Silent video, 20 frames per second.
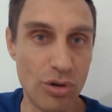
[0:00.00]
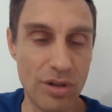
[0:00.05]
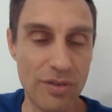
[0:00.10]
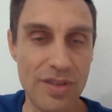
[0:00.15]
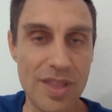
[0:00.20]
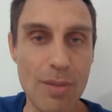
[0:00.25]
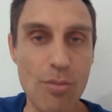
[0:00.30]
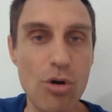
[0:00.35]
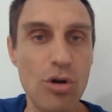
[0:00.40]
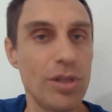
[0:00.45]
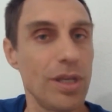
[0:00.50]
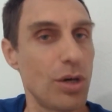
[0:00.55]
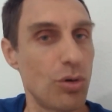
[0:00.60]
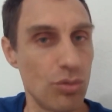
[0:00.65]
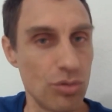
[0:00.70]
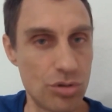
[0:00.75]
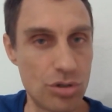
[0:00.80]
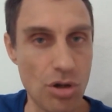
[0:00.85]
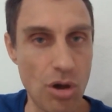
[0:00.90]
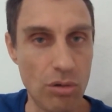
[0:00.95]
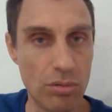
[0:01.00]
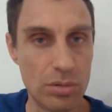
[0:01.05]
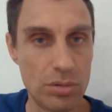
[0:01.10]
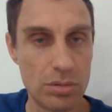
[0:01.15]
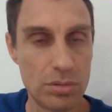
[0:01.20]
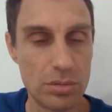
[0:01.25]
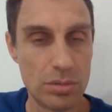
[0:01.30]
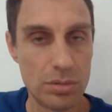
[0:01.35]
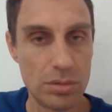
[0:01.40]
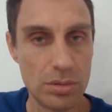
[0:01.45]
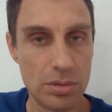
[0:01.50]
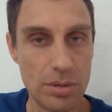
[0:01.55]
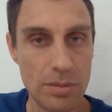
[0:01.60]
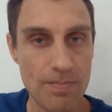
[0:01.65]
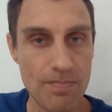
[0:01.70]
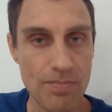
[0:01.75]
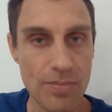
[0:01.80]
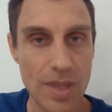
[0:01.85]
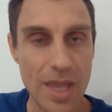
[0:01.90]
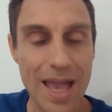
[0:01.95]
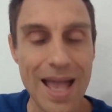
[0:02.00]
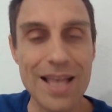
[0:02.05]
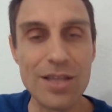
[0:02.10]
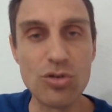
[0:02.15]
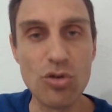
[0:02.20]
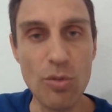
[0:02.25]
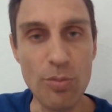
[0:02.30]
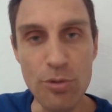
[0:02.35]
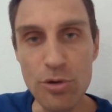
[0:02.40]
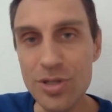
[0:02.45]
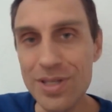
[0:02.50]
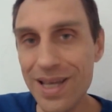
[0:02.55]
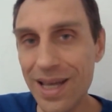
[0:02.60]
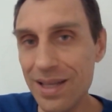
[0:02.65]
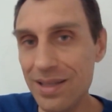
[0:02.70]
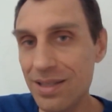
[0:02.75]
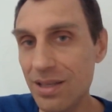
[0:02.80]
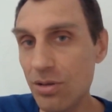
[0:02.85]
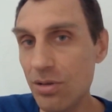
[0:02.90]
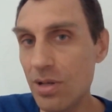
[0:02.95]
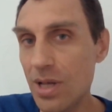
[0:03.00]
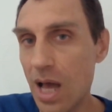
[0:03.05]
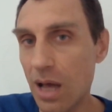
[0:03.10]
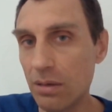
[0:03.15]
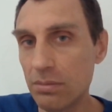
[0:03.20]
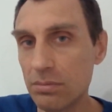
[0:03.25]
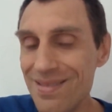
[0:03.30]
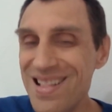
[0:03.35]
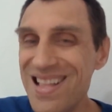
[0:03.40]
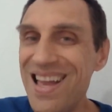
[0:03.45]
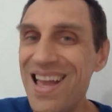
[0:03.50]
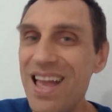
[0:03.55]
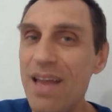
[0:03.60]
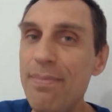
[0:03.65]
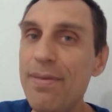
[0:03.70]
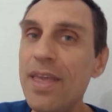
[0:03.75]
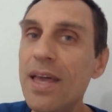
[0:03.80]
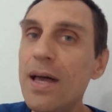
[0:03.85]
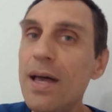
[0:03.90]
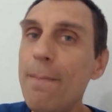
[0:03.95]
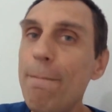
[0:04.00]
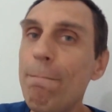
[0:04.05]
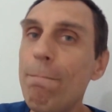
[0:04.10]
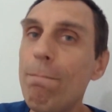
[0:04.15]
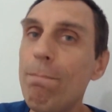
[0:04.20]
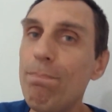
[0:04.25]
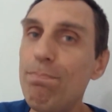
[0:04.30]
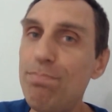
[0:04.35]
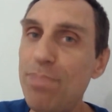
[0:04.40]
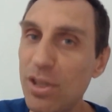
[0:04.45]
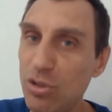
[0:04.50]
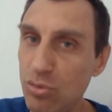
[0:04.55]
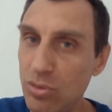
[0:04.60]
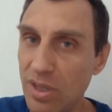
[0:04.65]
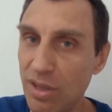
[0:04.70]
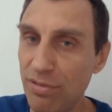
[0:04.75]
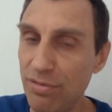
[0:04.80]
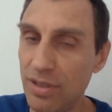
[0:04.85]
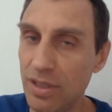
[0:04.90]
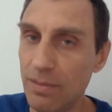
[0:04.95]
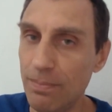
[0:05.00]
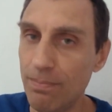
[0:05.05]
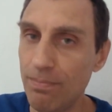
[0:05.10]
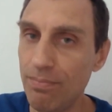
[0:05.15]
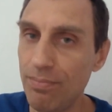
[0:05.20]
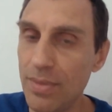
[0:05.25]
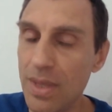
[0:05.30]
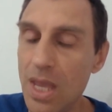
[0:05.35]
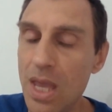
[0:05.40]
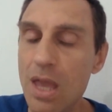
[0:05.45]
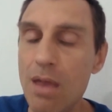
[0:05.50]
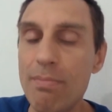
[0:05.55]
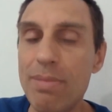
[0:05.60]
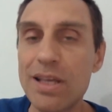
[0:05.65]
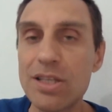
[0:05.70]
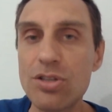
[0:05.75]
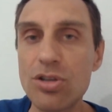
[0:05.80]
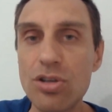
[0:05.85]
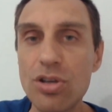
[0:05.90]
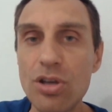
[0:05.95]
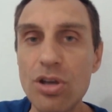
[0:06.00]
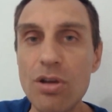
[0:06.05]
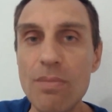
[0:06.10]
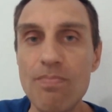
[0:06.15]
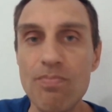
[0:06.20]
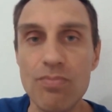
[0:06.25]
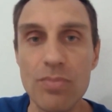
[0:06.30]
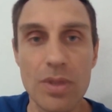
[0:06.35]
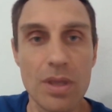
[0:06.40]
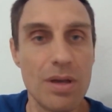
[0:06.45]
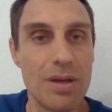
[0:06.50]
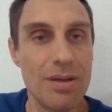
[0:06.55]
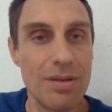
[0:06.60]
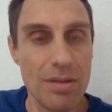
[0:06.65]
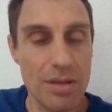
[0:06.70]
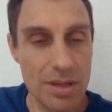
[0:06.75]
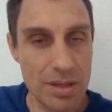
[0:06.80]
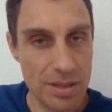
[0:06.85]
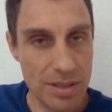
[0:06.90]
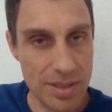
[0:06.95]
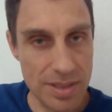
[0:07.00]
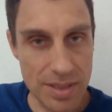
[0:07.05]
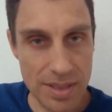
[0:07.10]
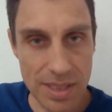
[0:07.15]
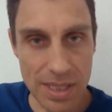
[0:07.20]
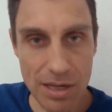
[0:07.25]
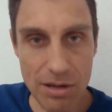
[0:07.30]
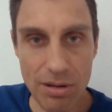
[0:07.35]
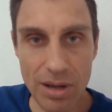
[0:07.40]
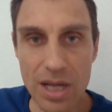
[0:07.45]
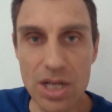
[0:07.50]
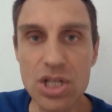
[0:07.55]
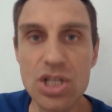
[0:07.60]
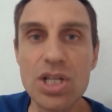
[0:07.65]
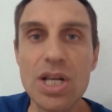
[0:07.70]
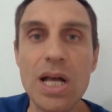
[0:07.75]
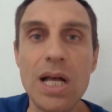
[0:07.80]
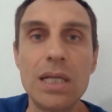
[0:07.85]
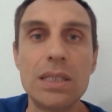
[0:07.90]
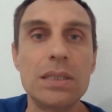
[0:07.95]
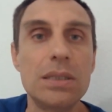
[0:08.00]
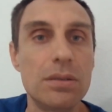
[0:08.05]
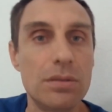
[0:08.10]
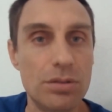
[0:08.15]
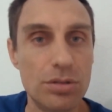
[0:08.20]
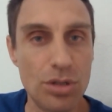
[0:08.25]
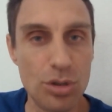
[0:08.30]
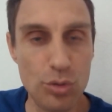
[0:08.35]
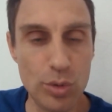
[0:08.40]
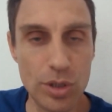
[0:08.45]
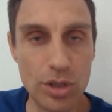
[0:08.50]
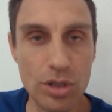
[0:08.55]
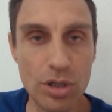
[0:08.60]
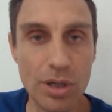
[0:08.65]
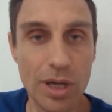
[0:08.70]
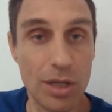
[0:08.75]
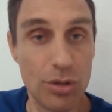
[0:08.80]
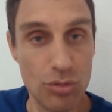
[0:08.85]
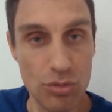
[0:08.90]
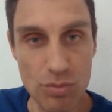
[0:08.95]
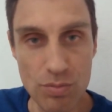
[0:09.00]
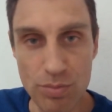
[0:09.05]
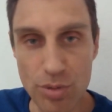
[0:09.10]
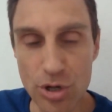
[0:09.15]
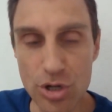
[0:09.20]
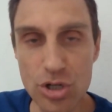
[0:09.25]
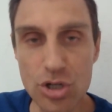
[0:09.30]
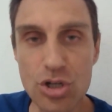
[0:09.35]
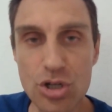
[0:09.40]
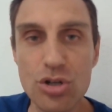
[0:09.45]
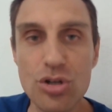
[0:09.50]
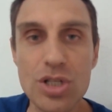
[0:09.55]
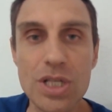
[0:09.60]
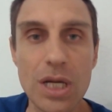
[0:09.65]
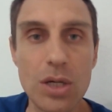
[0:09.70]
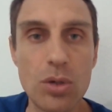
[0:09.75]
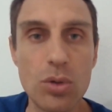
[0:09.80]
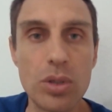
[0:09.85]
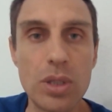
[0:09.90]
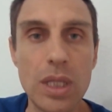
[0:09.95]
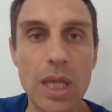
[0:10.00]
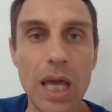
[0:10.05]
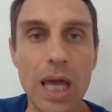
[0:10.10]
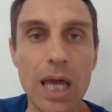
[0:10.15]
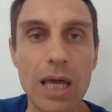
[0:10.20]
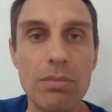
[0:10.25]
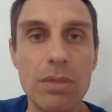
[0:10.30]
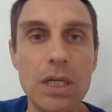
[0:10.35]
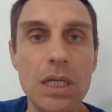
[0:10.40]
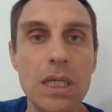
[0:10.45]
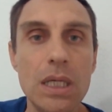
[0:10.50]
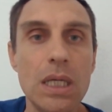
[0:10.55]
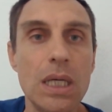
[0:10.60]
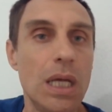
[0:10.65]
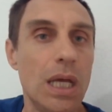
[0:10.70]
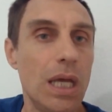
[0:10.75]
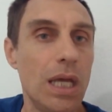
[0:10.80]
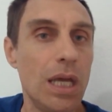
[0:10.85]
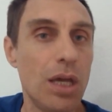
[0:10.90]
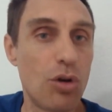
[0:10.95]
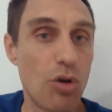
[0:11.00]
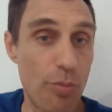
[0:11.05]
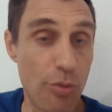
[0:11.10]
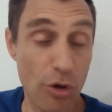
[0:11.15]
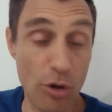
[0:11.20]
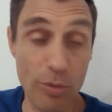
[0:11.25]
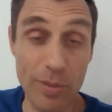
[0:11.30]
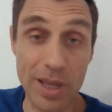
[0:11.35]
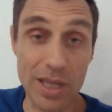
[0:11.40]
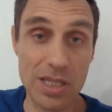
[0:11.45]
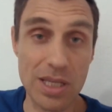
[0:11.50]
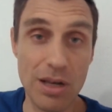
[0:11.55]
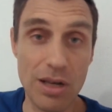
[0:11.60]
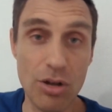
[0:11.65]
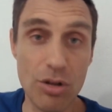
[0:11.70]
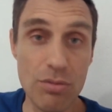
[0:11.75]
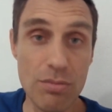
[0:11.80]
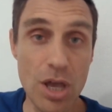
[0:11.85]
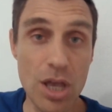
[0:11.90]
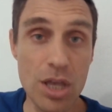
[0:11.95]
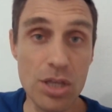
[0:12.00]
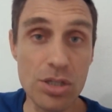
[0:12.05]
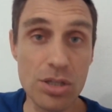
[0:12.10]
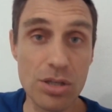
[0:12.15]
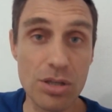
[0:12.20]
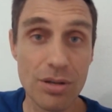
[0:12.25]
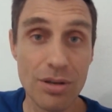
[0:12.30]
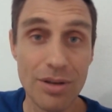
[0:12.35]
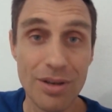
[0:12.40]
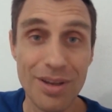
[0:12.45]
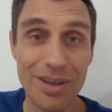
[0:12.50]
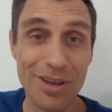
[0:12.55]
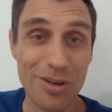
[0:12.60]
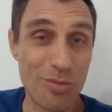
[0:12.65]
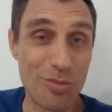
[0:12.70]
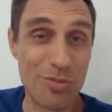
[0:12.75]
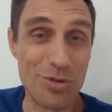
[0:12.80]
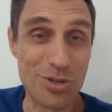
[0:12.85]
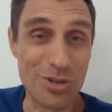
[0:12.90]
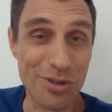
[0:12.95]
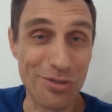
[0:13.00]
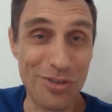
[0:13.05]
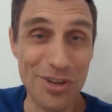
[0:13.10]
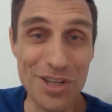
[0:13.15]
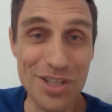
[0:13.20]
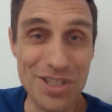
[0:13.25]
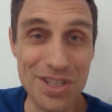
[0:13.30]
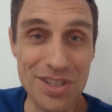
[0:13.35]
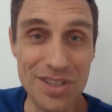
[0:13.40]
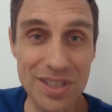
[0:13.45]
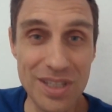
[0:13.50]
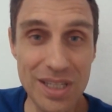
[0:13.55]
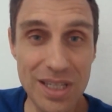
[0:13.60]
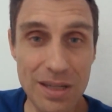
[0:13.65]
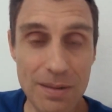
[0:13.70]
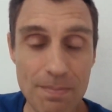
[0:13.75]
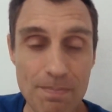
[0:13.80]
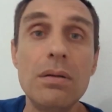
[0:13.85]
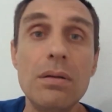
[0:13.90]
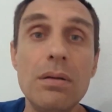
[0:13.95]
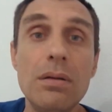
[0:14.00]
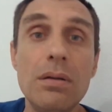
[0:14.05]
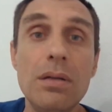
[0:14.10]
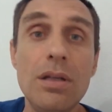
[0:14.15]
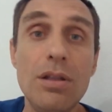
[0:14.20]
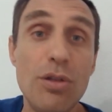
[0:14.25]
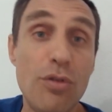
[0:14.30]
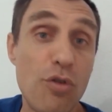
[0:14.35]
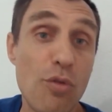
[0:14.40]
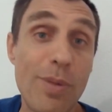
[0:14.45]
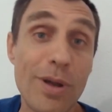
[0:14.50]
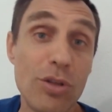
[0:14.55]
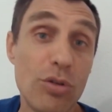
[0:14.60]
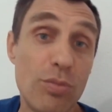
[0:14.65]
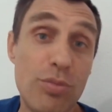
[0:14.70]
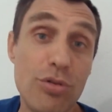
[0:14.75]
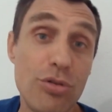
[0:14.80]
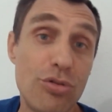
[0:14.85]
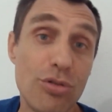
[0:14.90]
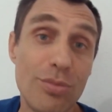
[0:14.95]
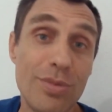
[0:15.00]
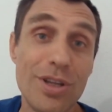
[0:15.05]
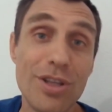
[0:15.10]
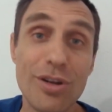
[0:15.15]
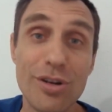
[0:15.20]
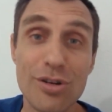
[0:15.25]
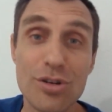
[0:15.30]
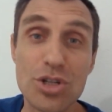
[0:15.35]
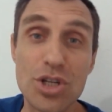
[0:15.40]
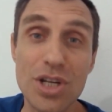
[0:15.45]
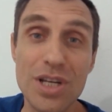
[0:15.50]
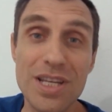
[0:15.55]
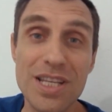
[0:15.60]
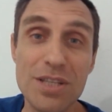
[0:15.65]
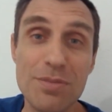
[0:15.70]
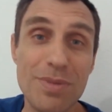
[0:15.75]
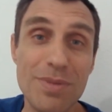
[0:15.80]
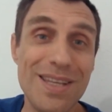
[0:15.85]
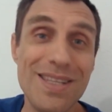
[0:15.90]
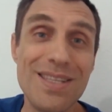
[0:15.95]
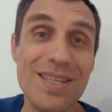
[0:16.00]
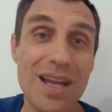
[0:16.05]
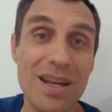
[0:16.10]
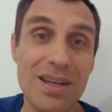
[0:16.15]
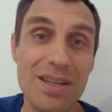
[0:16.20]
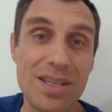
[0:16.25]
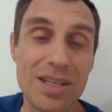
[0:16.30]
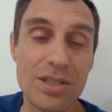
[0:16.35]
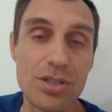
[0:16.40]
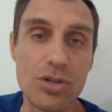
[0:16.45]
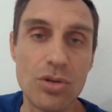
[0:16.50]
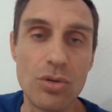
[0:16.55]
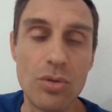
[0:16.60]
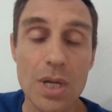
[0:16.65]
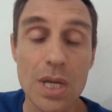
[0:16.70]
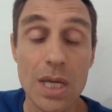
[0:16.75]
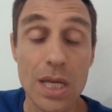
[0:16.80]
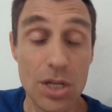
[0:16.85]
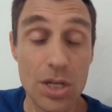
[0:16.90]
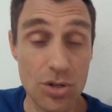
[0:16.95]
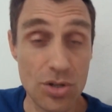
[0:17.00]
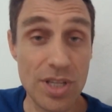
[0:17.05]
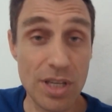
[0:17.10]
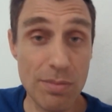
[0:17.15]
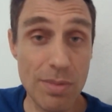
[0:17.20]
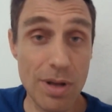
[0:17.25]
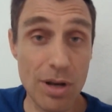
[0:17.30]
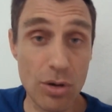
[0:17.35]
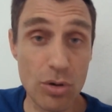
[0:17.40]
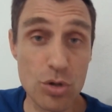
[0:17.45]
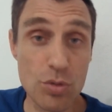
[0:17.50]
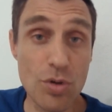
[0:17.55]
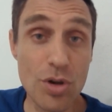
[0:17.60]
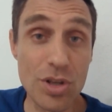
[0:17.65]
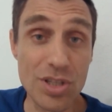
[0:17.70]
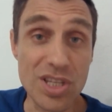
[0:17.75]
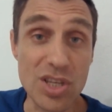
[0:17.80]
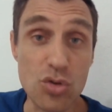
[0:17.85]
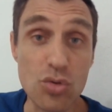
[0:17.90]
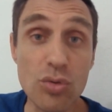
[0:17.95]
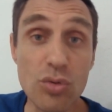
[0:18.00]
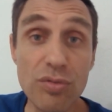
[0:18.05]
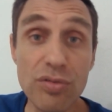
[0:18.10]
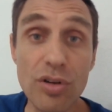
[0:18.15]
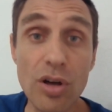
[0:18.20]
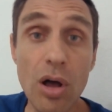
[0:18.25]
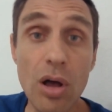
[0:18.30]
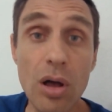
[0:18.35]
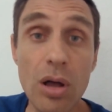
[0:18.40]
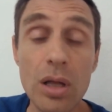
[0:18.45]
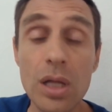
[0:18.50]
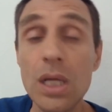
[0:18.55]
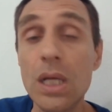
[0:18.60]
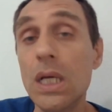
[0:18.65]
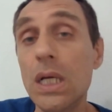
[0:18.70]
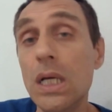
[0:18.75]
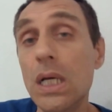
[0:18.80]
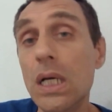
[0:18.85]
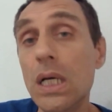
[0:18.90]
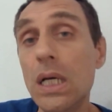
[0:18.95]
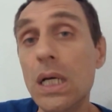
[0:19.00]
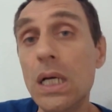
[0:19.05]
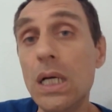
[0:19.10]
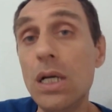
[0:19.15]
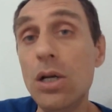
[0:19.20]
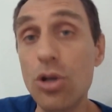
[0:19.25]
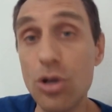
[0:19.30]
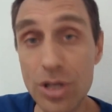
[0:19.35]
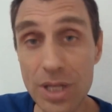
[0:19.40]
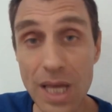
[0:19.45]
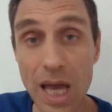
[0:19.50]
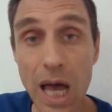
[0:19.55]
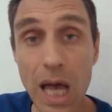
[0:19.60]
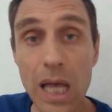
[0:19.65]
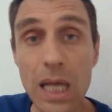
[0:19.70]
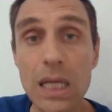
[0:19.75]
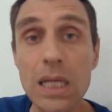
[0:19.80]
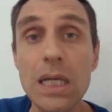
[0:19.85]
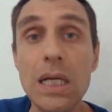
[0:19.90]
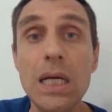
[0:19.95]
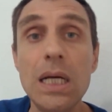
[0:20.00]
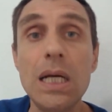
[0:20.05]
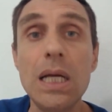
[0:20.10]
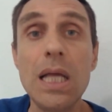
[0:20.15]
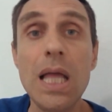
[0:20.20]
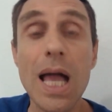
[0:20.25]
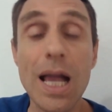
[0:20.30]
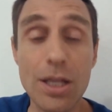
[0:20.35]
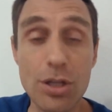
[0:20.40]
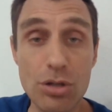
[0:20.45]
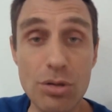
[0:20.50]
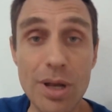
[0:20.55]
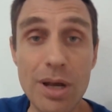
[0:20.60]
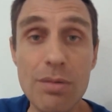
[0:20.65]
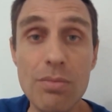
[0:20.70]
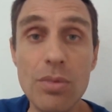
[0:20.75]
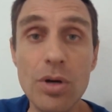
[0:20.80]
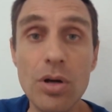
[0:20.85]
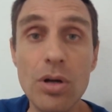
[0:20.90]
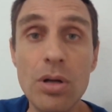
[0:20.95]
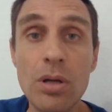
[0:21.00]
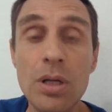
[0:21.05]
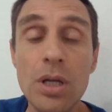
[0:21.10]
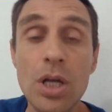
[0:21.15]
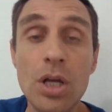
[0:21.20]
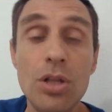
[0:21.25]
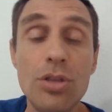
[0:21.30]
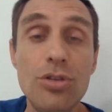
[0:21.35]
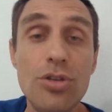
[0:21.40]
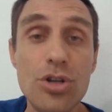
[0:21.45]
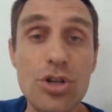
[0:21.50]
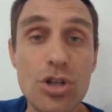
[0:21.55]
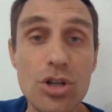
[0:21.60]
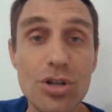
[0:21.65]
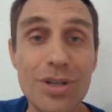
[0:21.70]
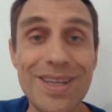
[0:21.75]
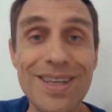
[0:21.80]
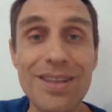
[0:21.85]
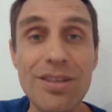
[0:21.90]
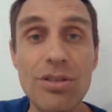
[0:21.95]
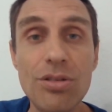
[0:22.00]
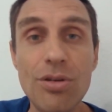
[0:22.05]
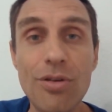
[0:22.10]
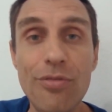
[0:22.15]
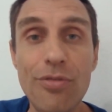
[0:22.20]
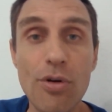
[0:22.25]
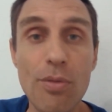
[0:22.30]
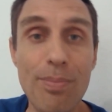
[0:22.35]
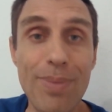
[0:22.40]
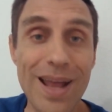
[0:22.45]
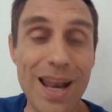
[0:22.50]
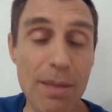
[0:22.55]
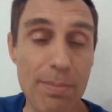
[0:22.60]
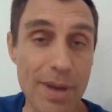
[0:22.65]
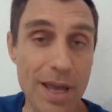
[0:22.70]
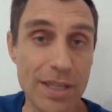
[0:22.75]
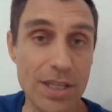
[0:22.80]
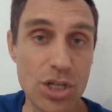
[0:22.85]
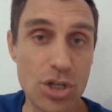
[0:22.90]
évidemment, on est content. Est-ce qu'on peut s'arrêter là Eh bien, pas tout à fait. Parce que si le rachat de Twitter est une bonne chose à court terme et qu'on peut remercier Elon Musk et qu'on peut s'en féliciter, il ne faut pas non plus tomber dans l'angélisme et l'idéalisation. Et je sais que malheureusement, c'est souvent le cas actuellement de gens qui ne font pas la part des